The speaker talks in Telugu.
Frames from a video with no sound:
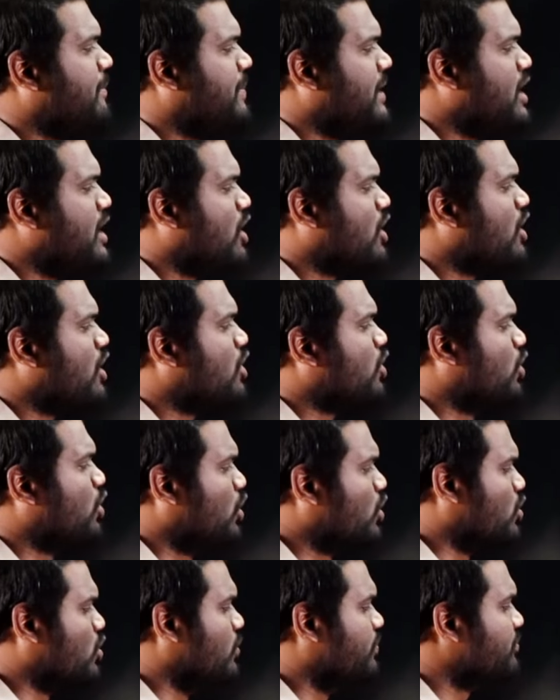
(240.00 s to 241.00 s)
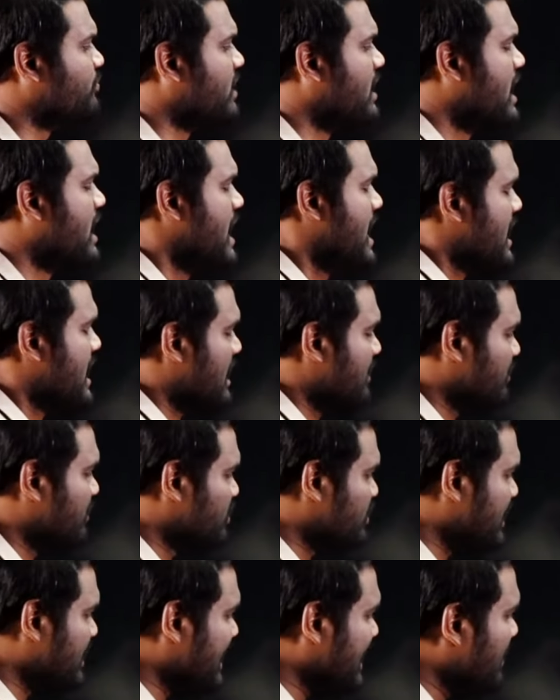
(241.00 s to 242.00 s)
బి యొక్క కొడుకు ఇప్పుడు
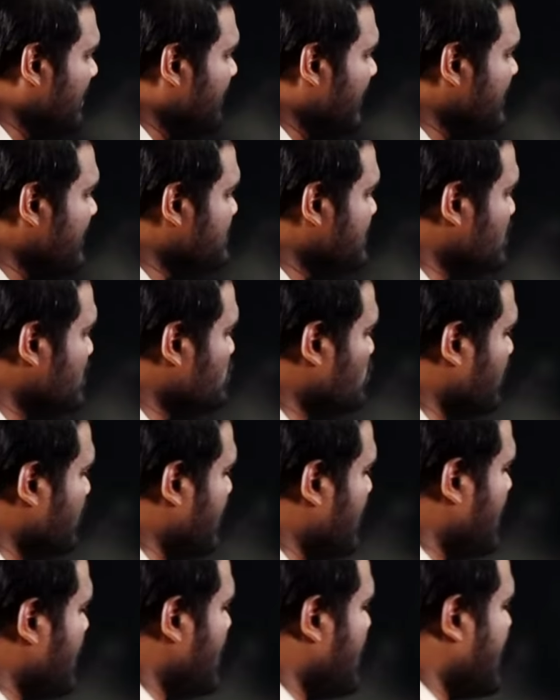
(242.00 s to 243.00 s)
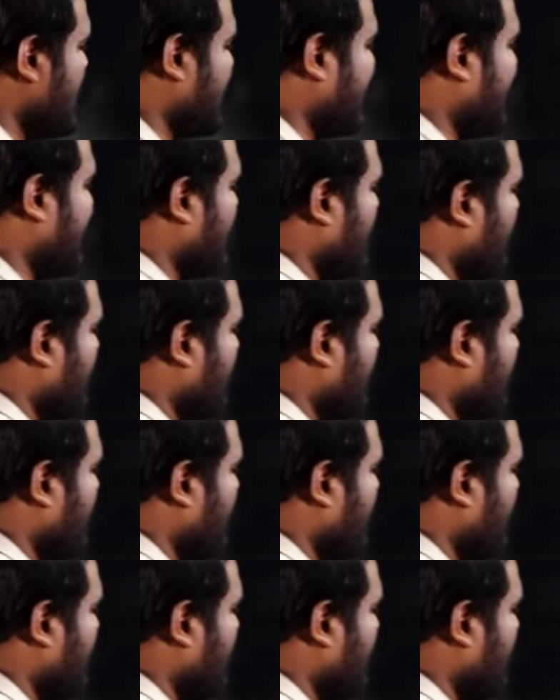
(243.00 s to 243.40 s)
దీన్ని బేస్ చేసుకుని ఇక్కడ